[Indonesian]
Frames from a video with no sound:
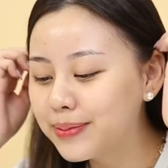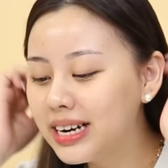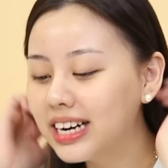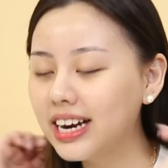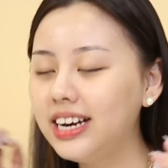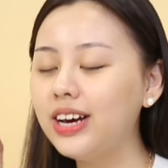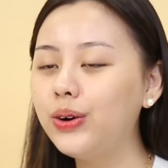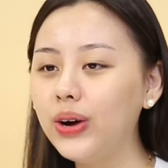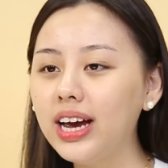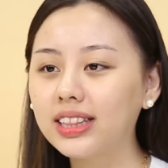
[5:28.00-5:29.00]
Sebenarnya ini
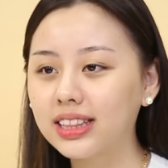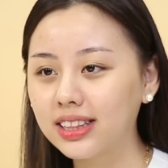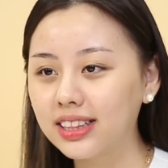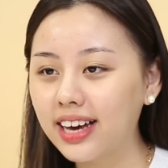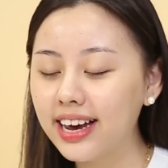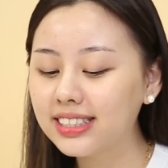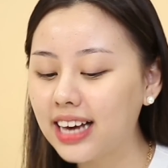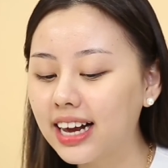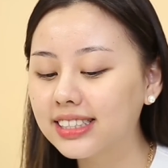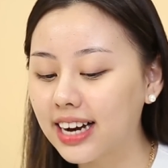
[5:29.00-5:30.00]
gue kayaknya
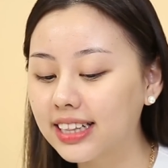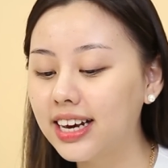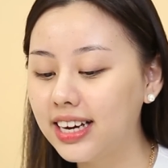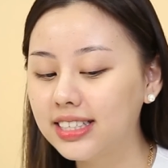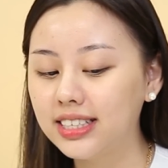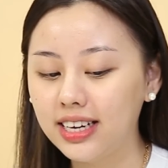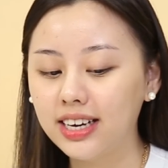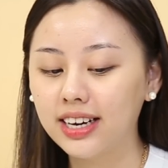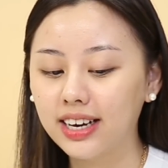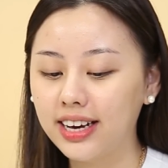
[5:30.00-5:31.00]
salah strategi sih.